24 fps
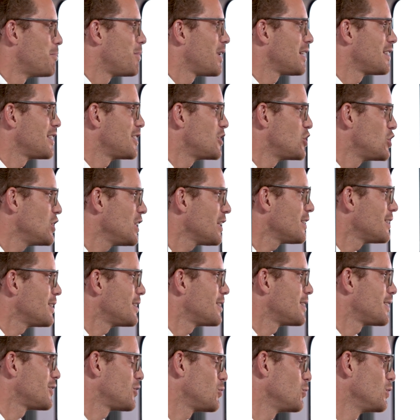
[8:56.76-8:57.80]

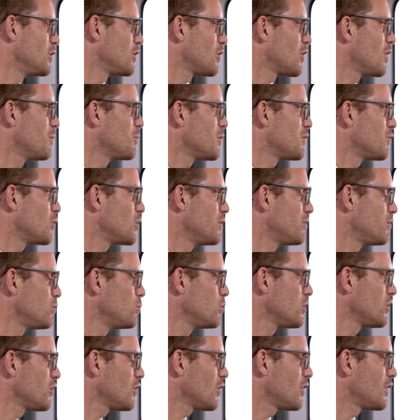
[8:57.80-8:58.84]
Passagiere durchkommen und wo die
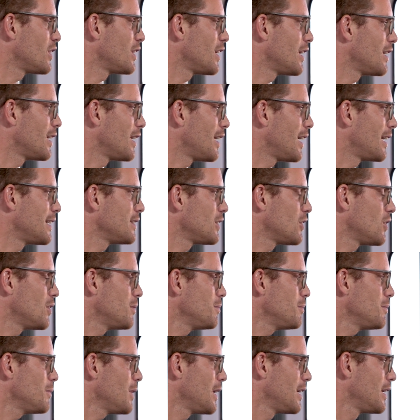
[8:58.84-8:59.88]
Flugzeuge
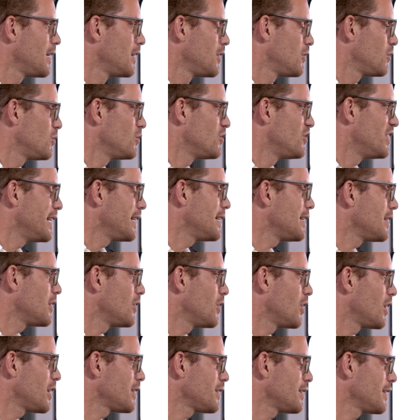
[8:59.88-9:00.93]
ankommen. Zu Tegel
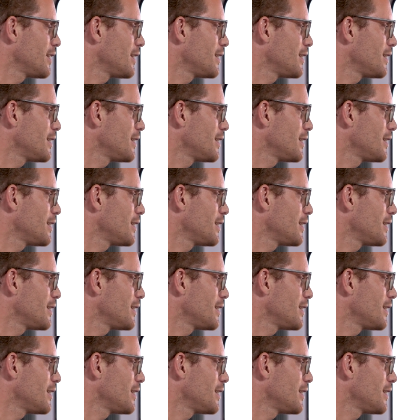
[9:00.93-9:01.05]
gehört